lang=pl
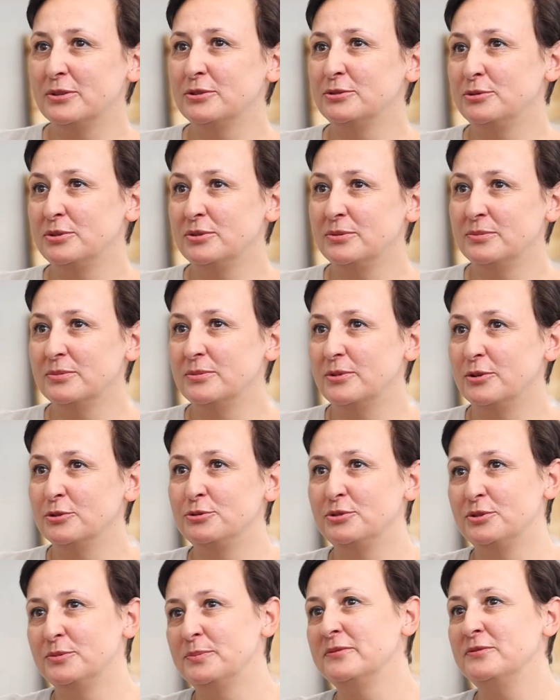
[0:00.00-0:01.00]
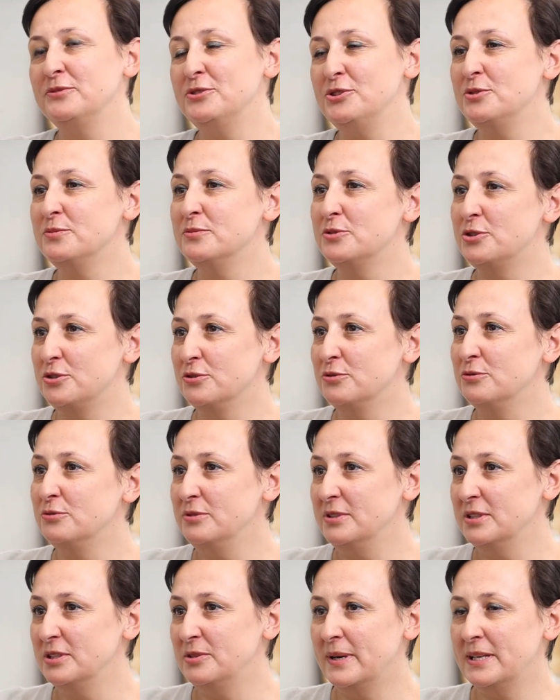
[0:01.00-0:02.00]
którym, o który powinniśmy
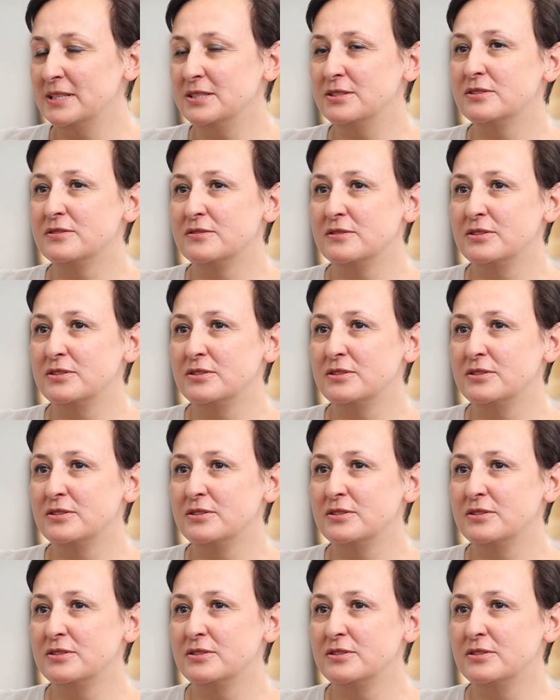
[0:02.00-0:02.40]
szczególnie dbać,